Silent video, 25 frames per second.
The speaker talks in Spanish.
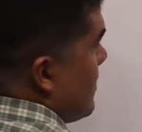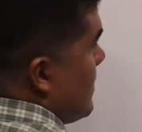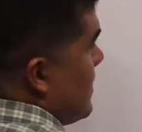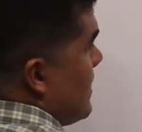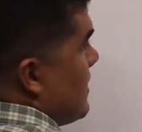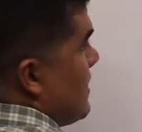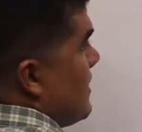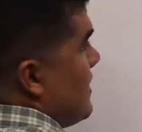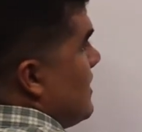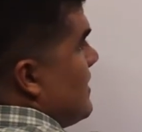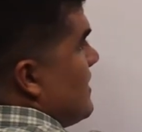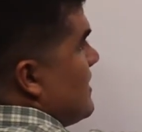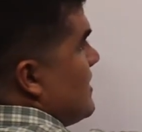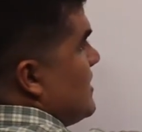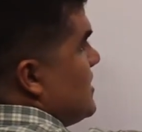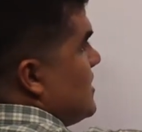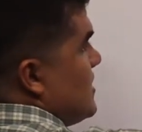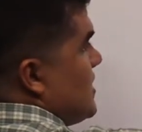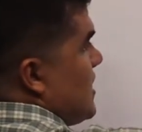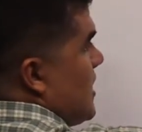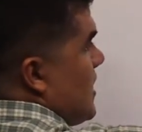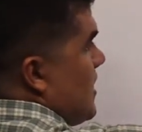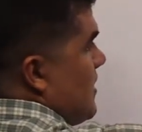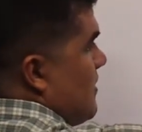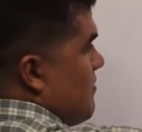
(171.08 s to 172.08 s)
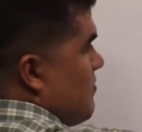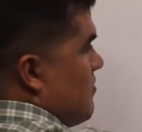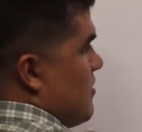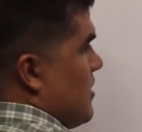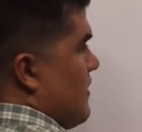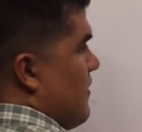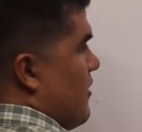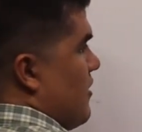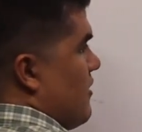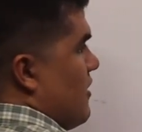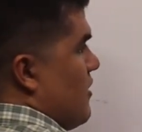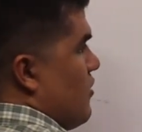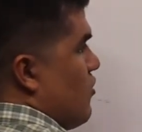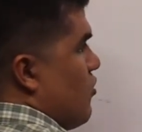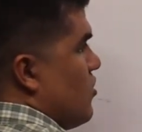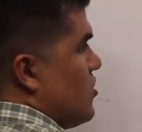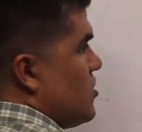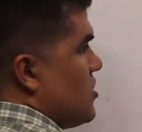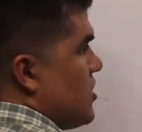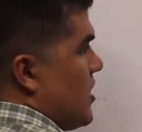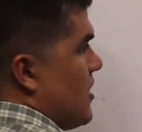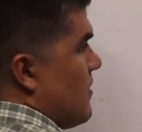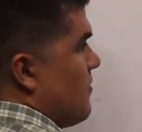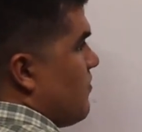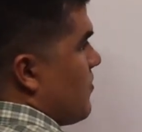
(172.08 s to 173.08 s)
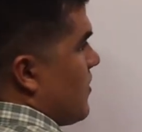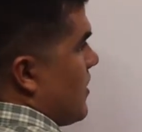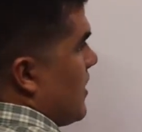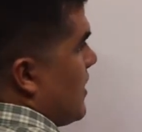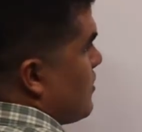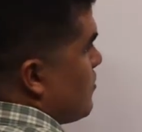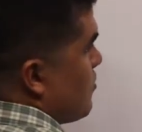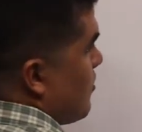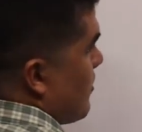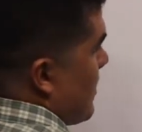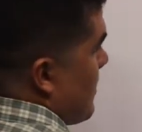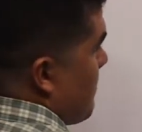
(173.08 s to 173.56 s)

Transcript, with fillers: y y dividido y, eso